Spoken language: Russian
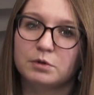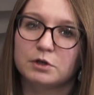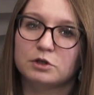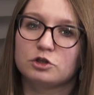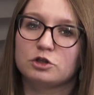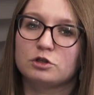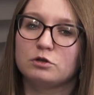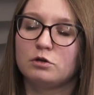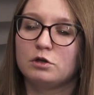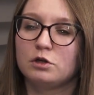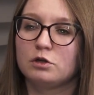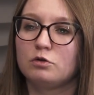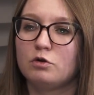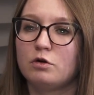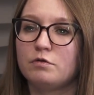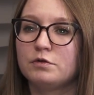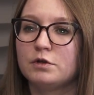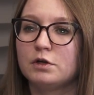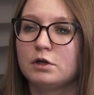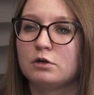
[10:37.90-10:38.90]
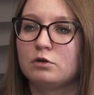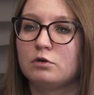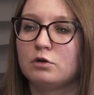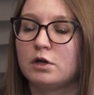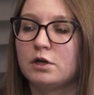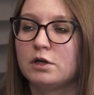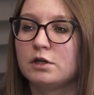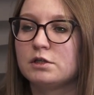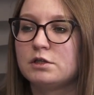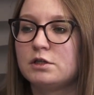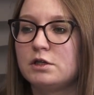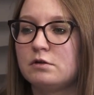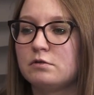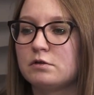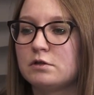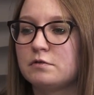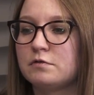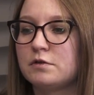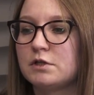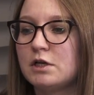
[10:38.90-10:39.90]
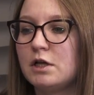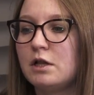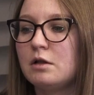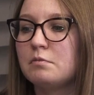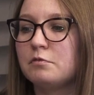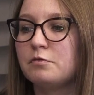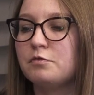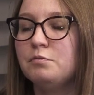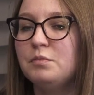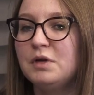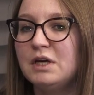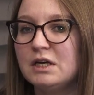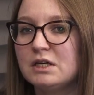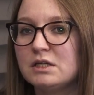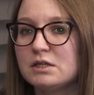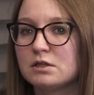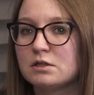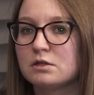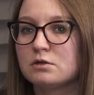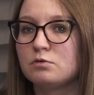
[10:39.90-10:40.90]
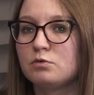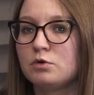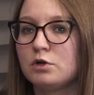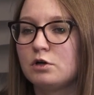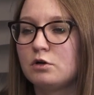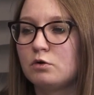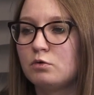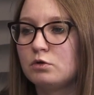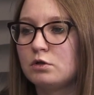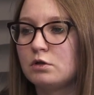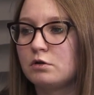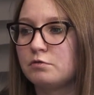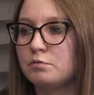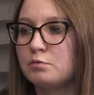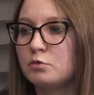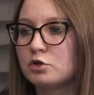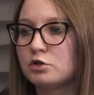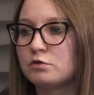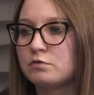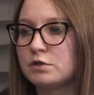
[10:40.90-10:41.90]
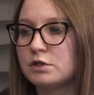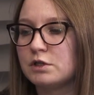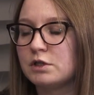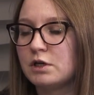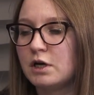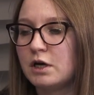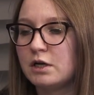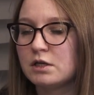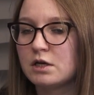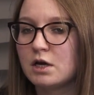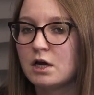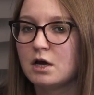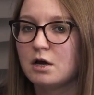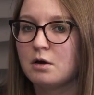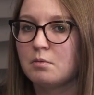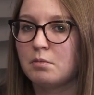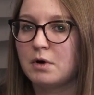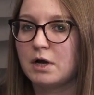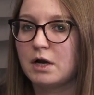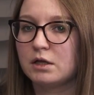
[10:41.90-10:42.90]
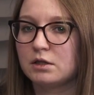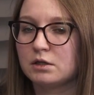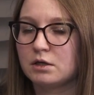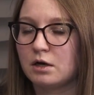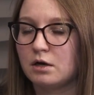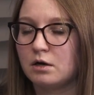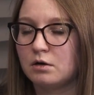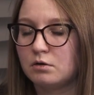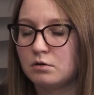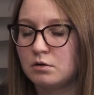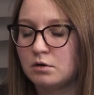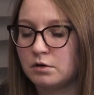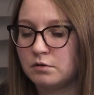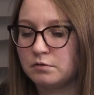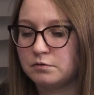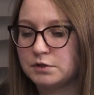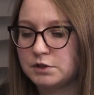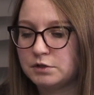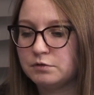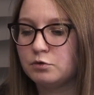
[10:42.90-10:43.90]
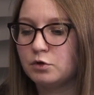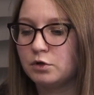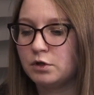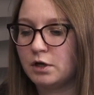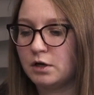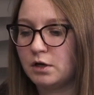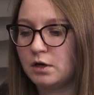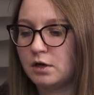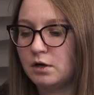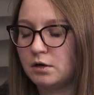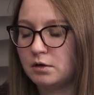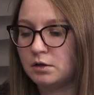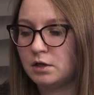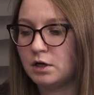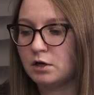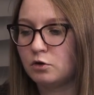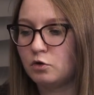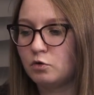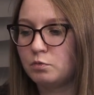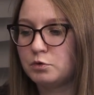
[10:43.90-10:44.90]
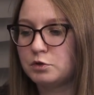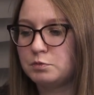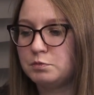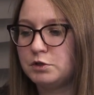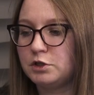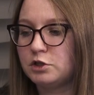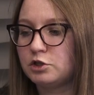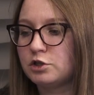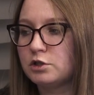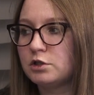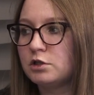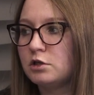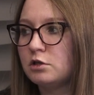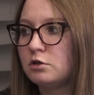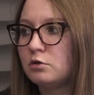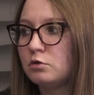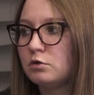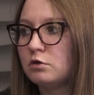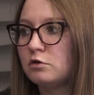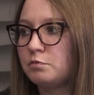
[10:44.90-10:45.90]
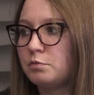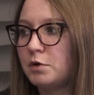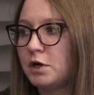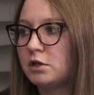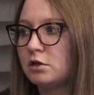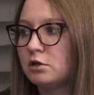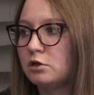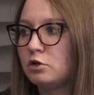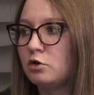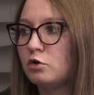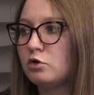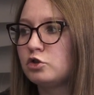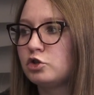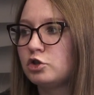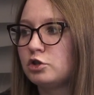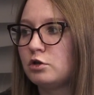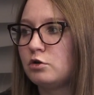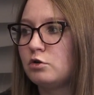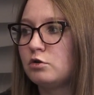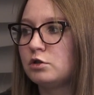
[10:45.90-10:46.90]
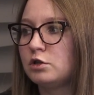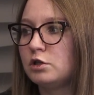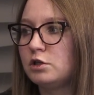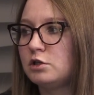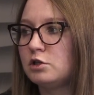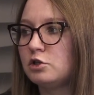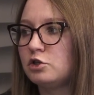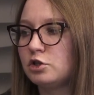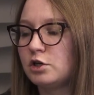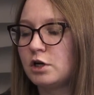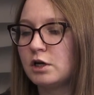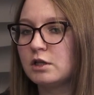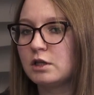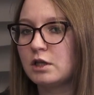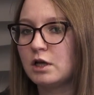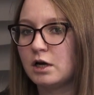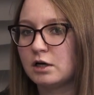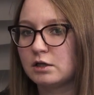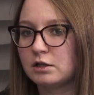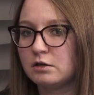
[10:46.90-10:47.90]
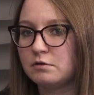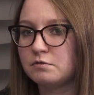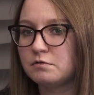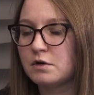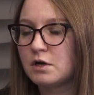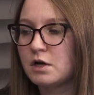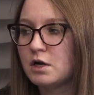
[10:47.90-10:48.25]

про число лидов, на которые ориентируются, в целом в месяц у рекрутеров может возникать порядка э, всего на, на группу из 5-6 рекрутеров порядка 3-4 тысяч контактов, рекрутеров,